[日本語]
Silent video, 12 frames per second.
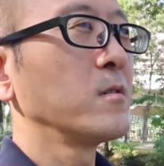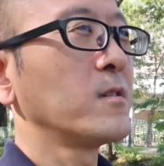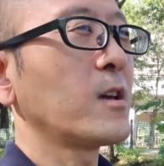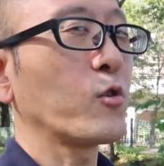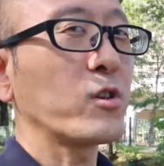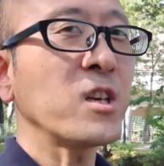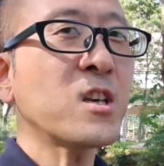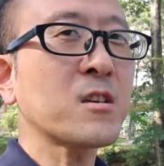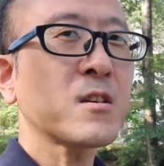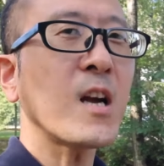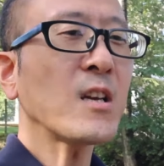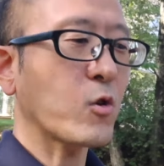な
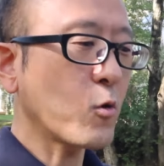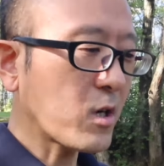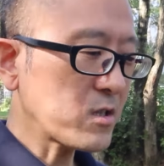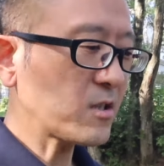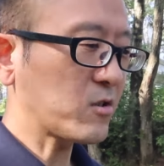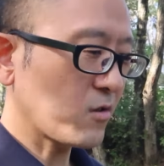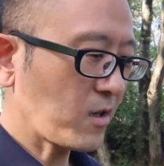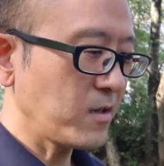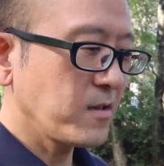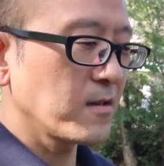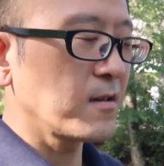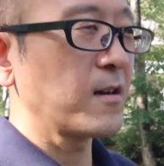1回で終わりですよね
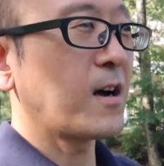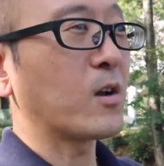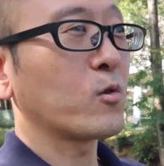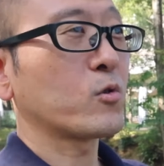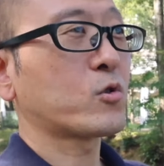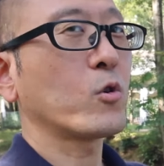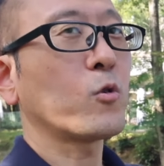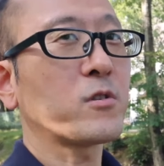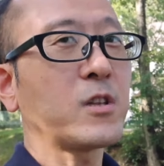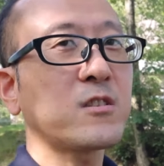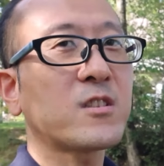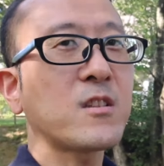あの今日
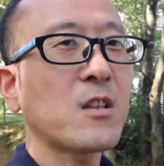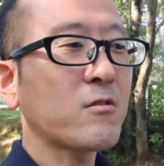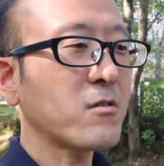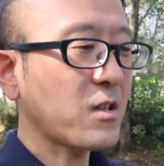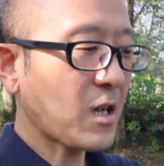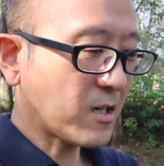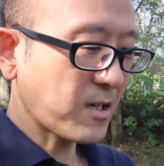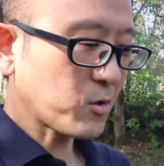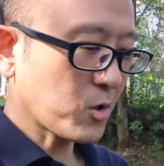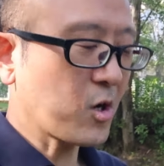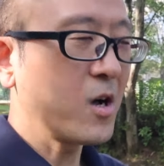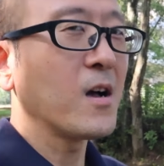手伝ってくれてありが
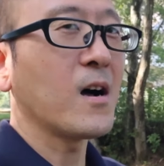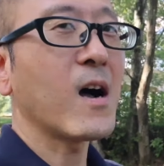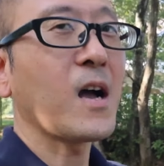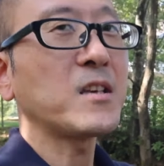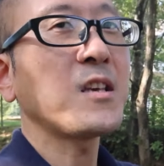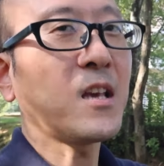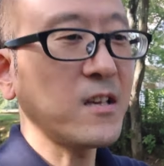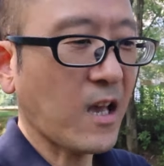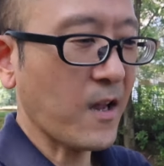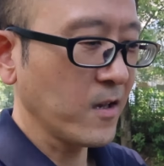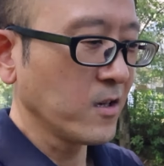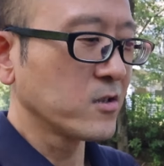とうああいえい
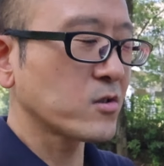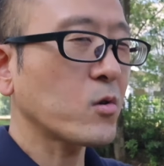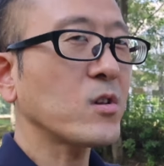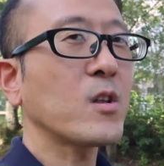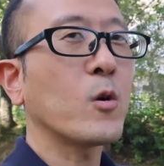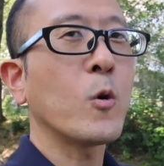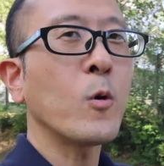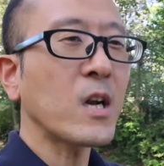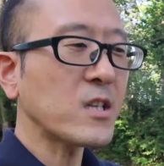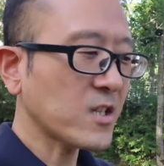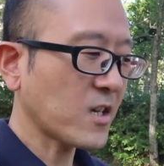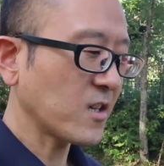えそれで終わ
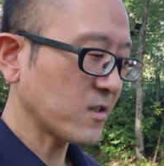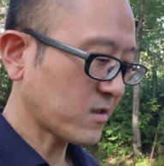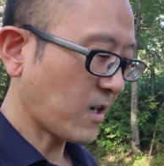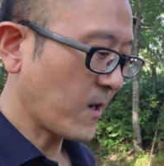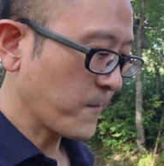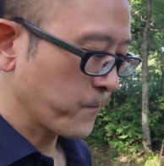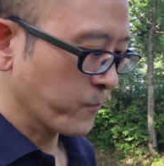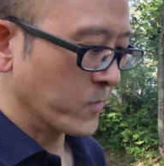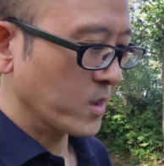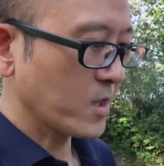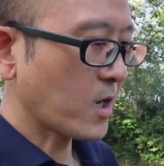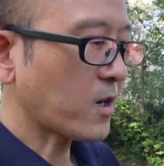りじゃないですか
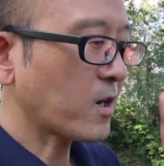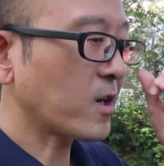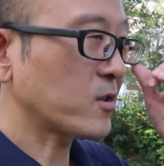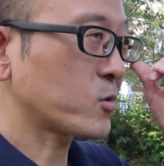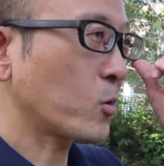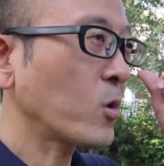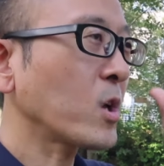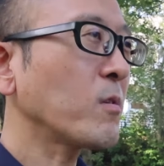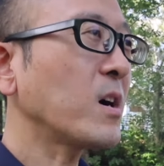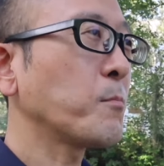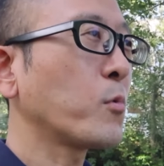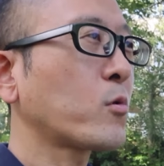だからそれ
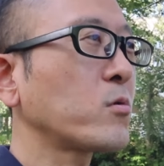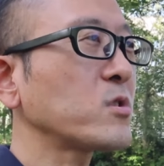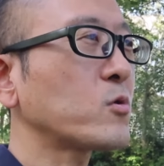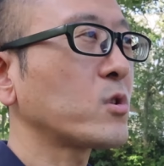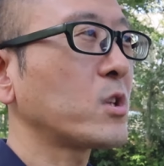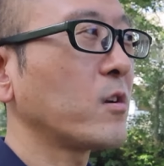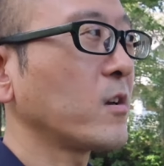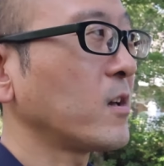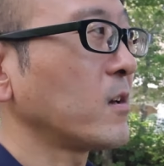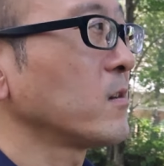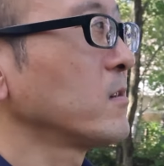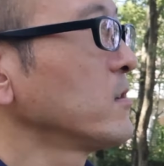は僕にとってはね